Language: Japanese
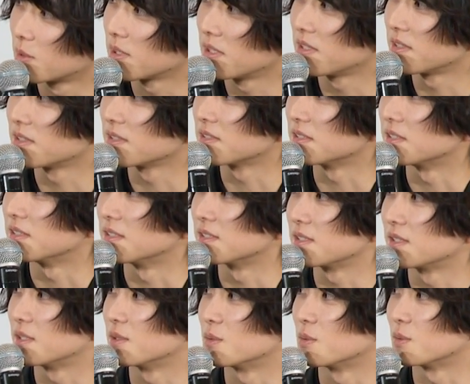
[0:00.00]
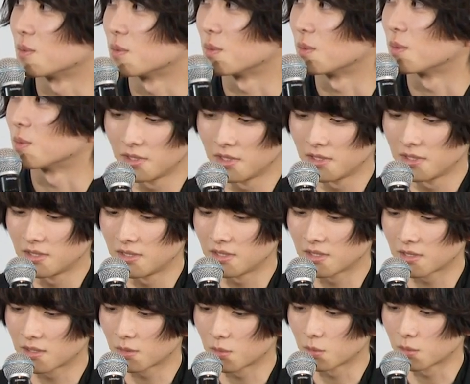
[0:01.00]
ろげなんですけど、な
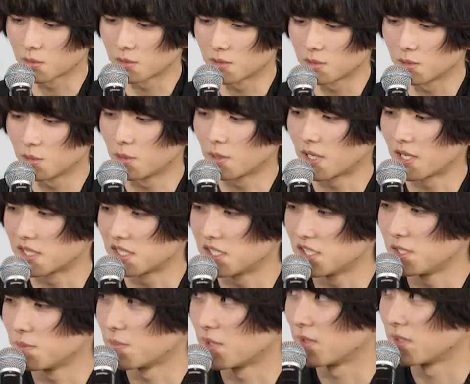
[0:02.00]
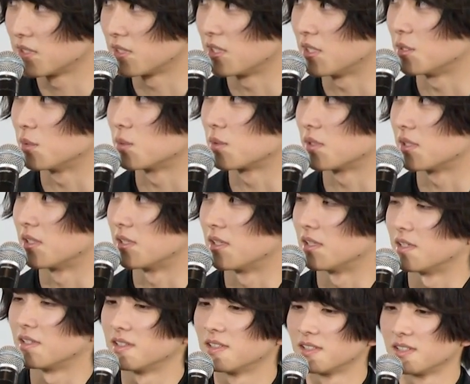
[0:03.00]
んかこうすごい走り回ったりと
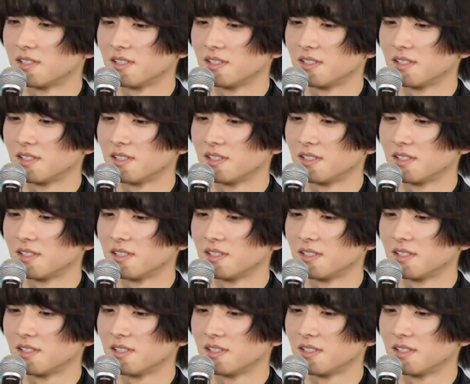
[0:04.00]
か